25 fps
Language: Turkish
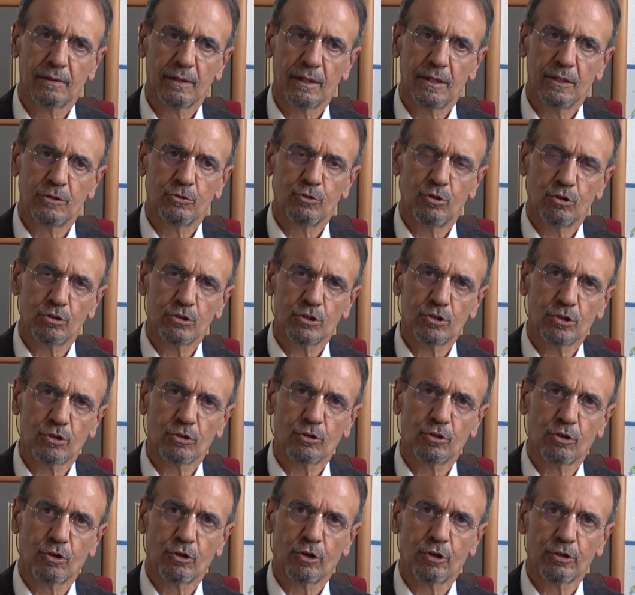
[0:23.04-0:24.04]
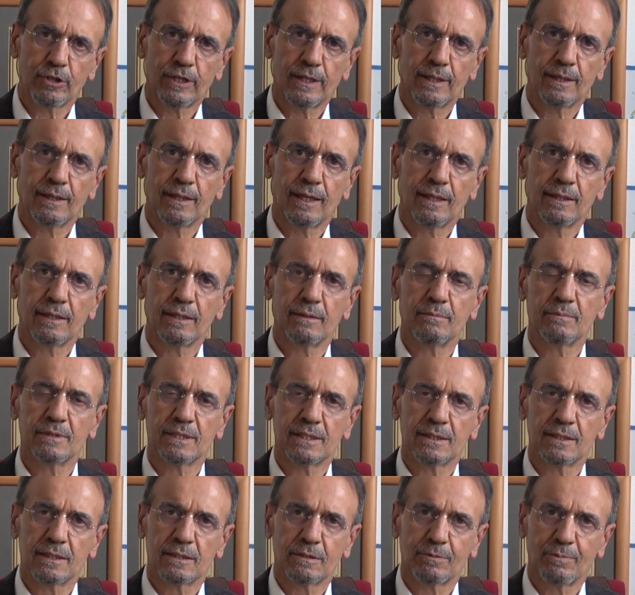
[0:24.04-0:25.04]
hidroksiklorokin dediğimiz
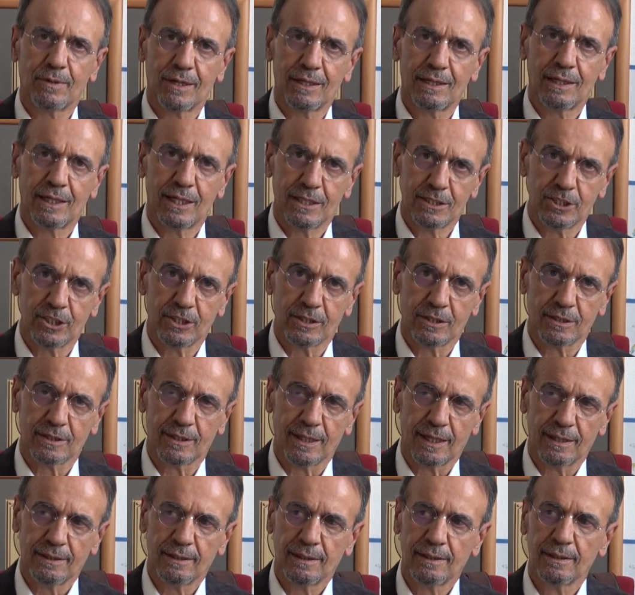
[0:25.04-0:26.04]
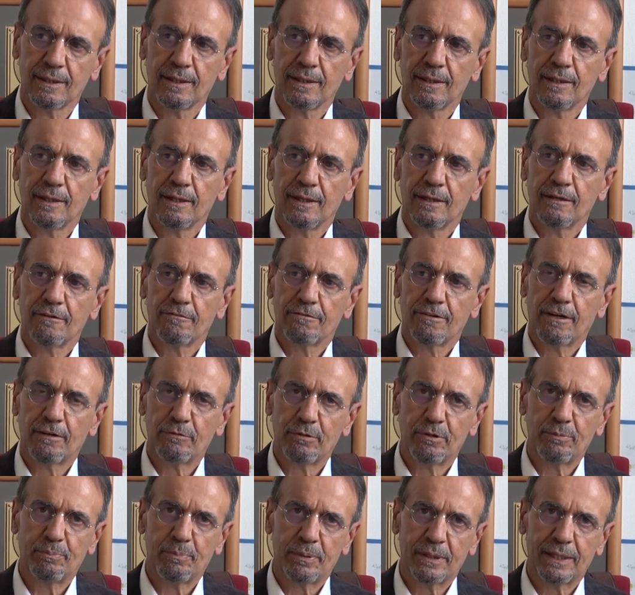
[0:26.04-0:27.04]
sıtma ilacını da
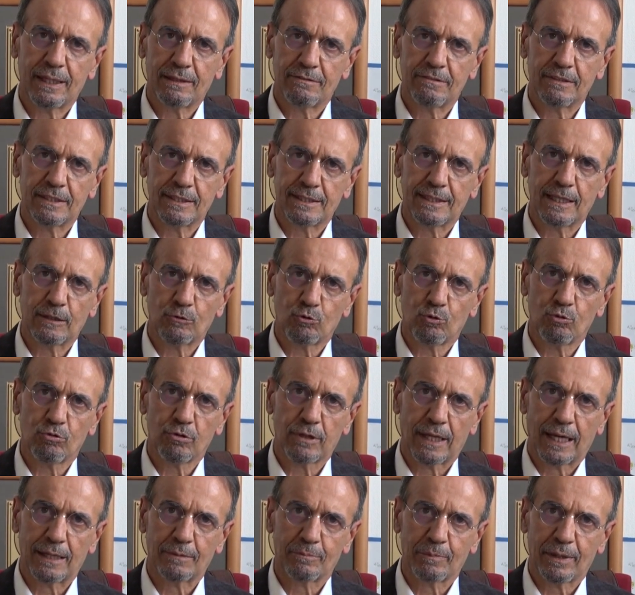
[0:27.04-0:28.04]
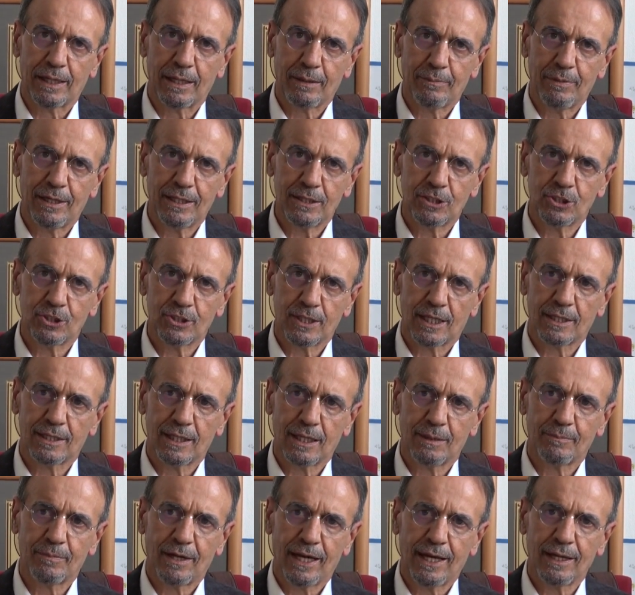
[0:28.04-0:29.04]
favipiravir kullanmaya başladı
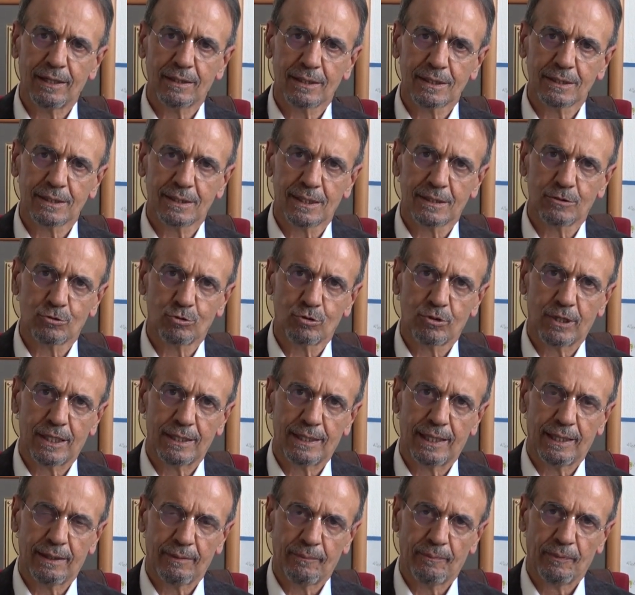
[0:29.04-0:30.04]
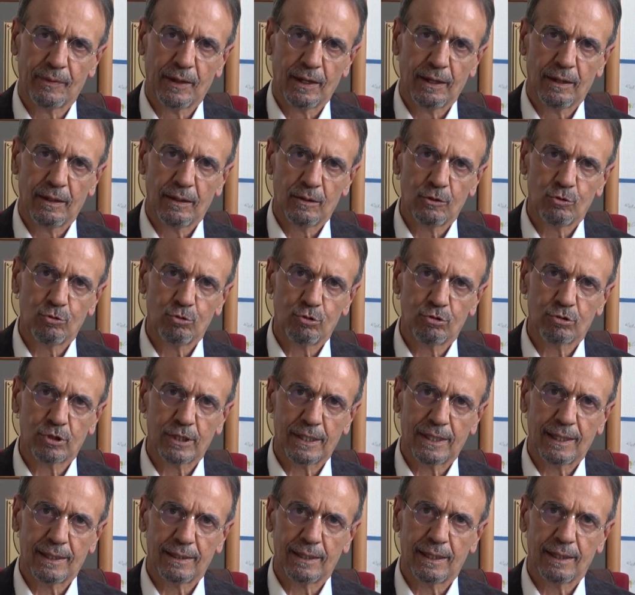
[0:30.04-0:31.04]
ama en kısa sürede
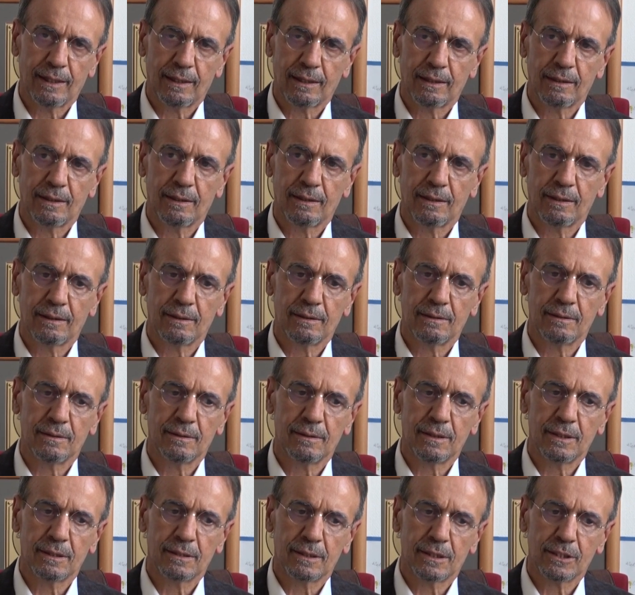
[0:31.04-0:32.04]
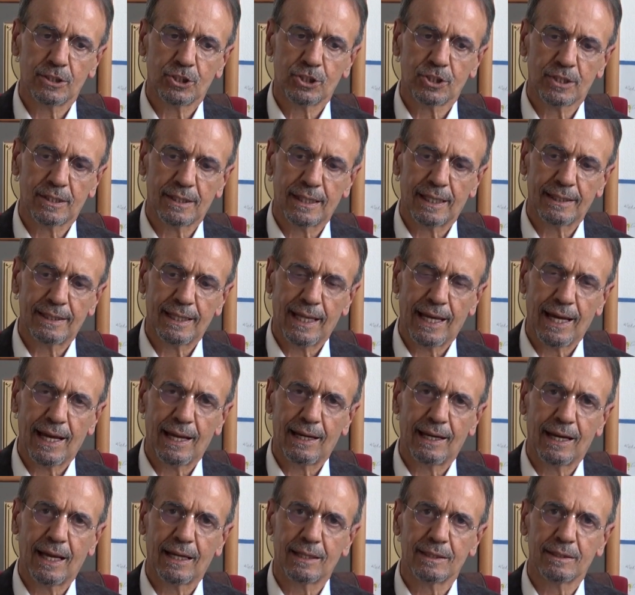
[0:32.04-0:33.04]
Türkiye'nin dışında
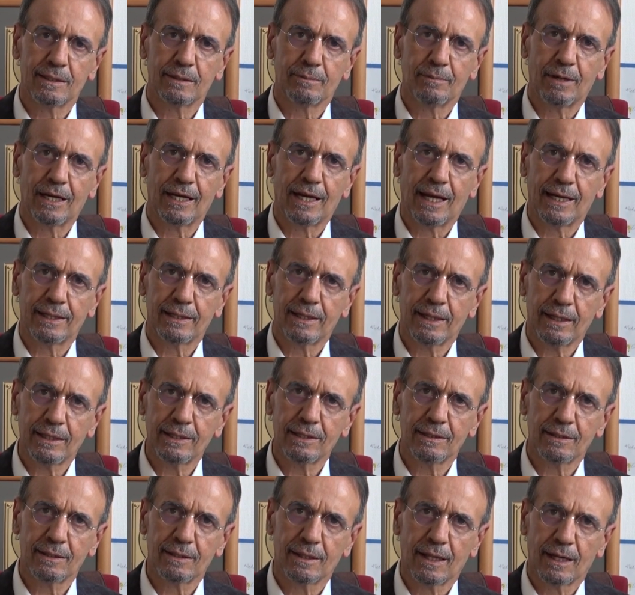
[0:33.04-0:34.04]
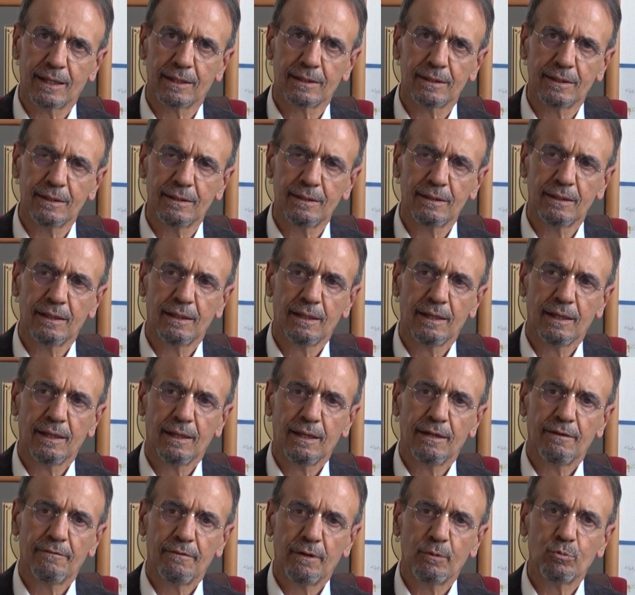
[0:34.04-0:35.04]
değerlendirmeler yayınlandı
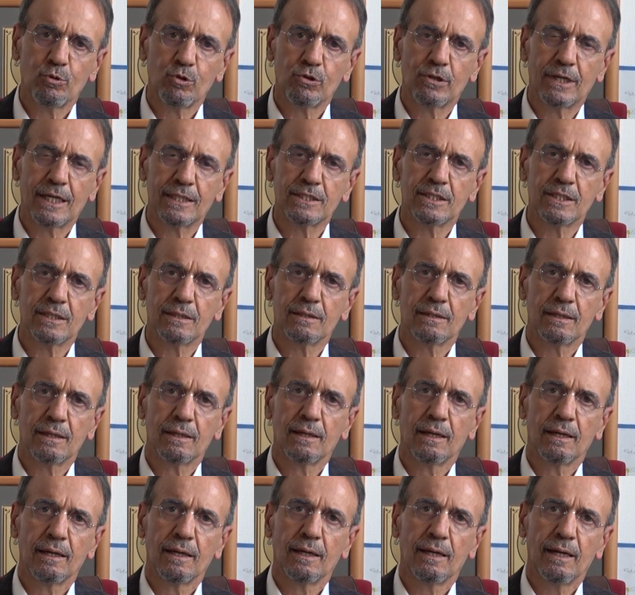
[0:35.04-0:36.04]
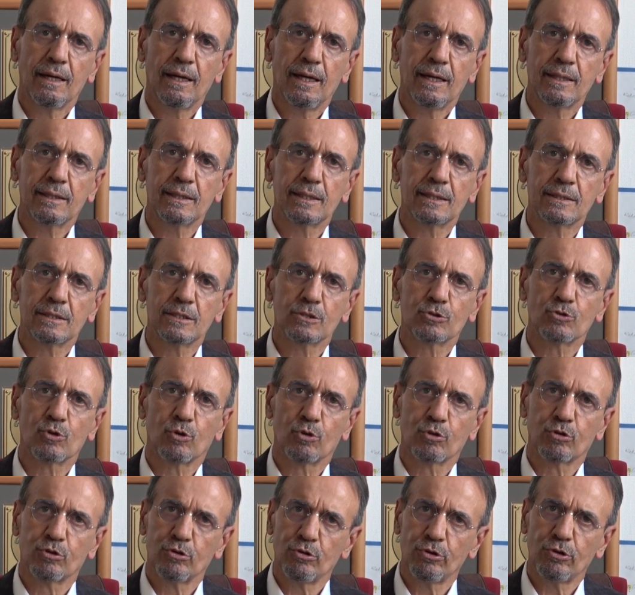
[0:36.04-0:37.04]
ve bu ilacın etkisiz
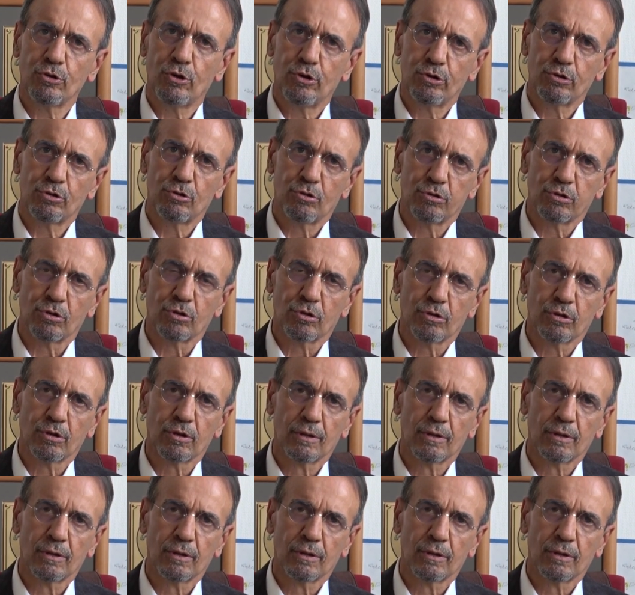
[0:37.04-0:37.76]
olduğu görüldü.